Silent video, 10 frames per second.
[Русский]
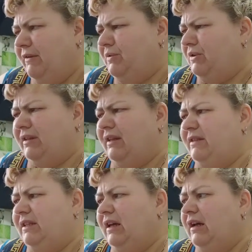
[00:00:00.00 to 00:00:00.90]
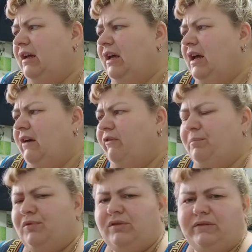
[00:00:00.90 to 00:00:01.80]
Мне вообще такие всегда
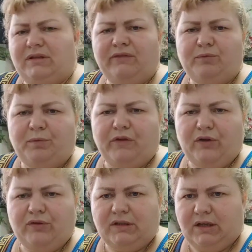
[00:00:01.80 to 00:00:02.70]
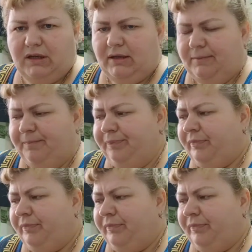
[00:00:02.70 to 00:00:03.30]
вопросы всегда выбивают из колеи.